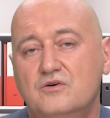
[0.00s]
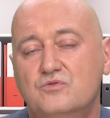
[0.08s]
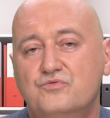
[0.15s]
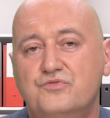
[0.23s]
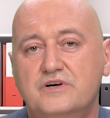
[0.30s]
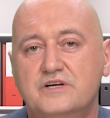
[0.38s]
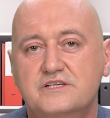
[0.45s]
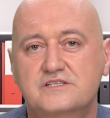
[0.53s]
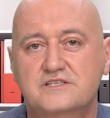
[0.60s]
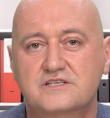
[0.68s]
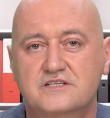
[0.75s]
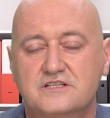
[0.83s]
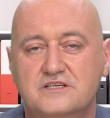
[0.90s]
у
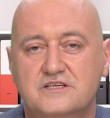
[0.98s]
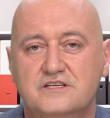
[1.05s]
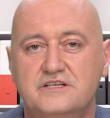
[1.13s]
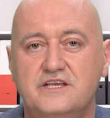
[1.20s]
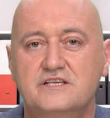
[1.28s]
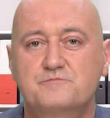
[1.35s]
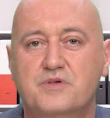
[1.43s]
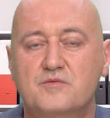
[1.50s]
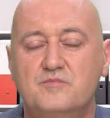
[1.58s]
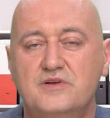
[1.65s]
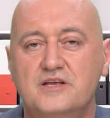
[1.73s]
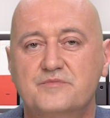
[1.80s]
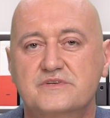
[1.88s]
вас э, есть
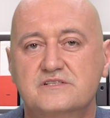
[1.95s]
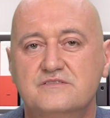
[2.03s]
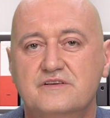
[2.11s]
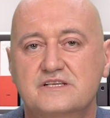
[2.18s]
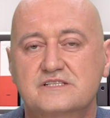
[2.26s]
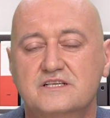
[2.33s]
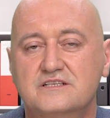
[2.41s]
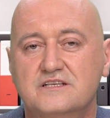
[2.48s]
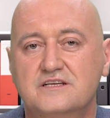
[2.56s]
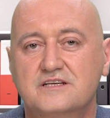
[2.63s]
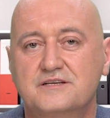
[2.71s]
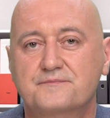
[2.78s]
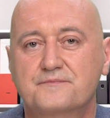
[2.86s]
проблемы,
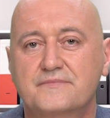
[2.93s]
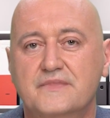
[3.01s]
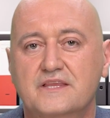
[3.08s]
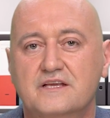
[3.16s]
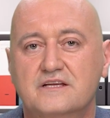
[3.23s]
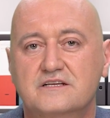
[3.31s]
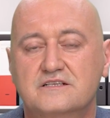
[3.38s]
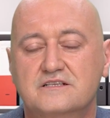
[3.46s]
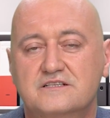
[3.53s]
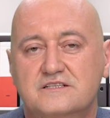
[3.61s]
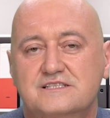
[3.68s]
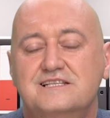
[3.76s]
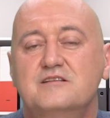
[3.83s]
связанные
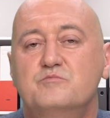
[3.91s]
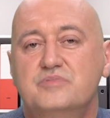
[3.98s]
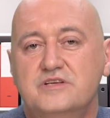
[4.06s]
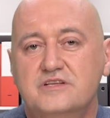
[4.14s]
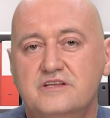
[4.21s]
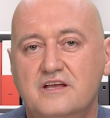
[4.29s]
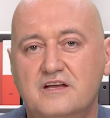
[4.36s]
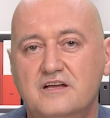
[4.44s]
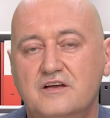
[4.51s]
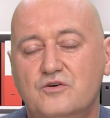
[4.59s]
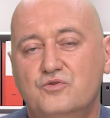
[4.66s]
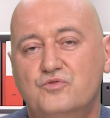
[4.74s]
э, с либидо,